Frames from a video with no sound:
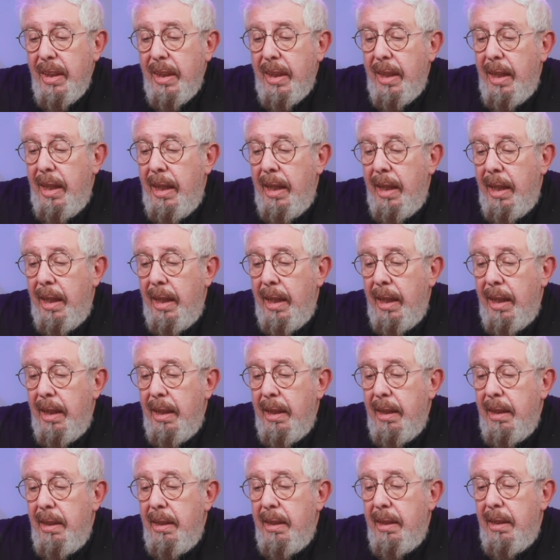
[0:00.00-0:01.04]

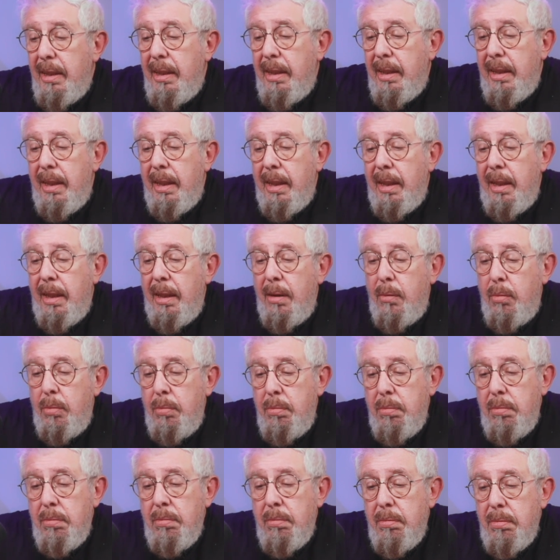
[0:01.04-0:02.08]
a,
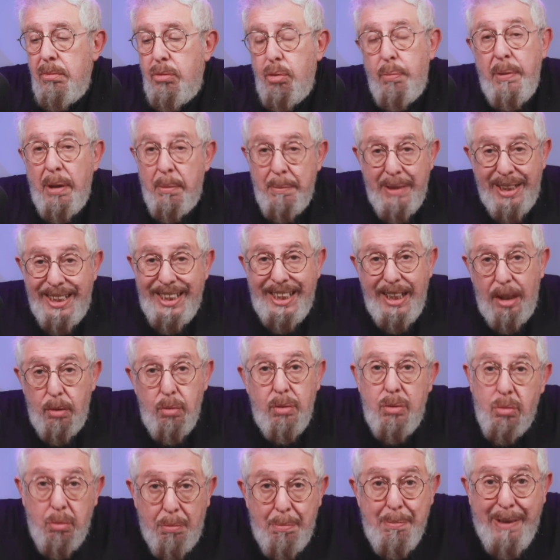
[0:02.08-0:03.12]
un supermercado
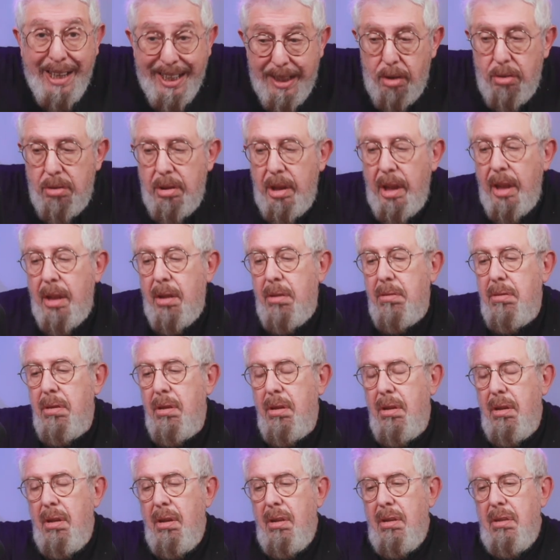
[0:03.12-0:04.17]
en un barrio negro
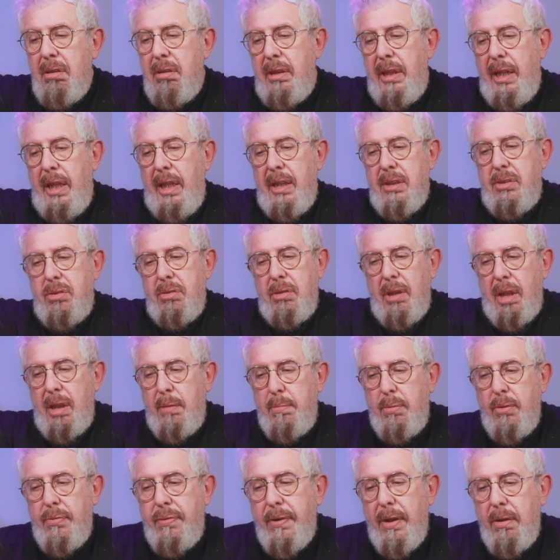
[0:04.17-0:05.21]
de la ciudad de
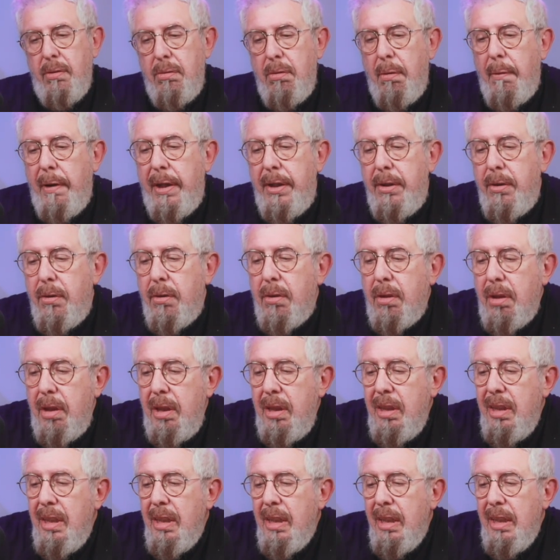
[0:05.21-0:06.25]
Buffalo, Nueva York.
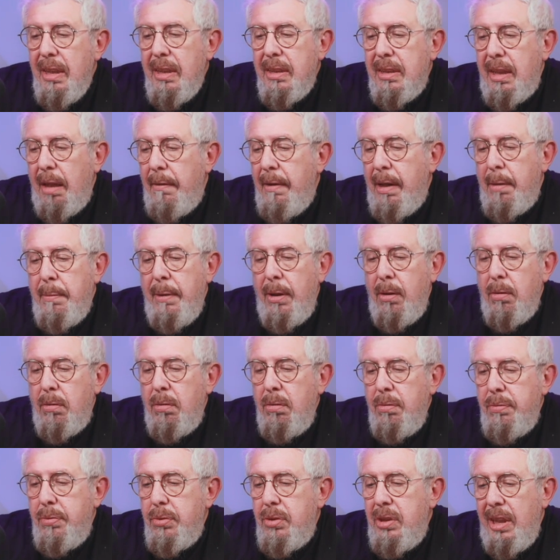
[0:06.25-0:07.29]
Estaba armado con
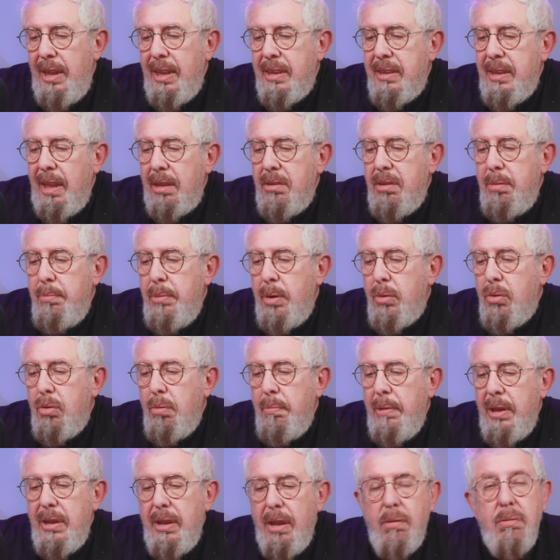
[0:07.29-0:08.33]
un fusil de asalto
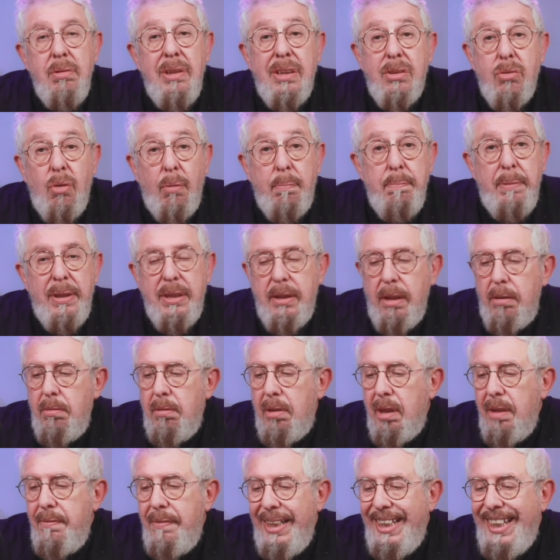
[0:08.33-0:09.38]
semiautomático, una escopeta y un
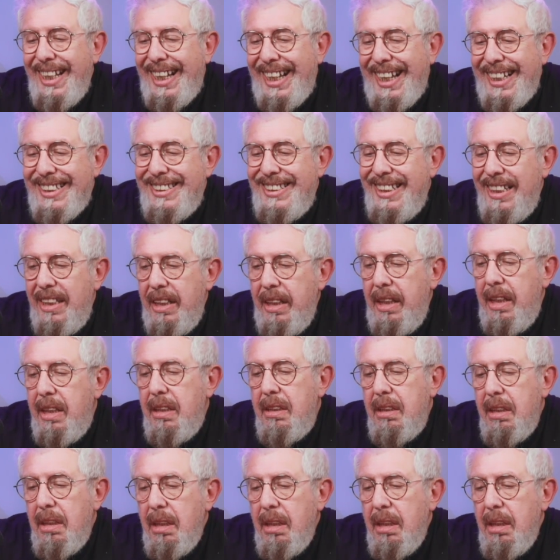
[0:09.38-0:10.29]
rifle de cacería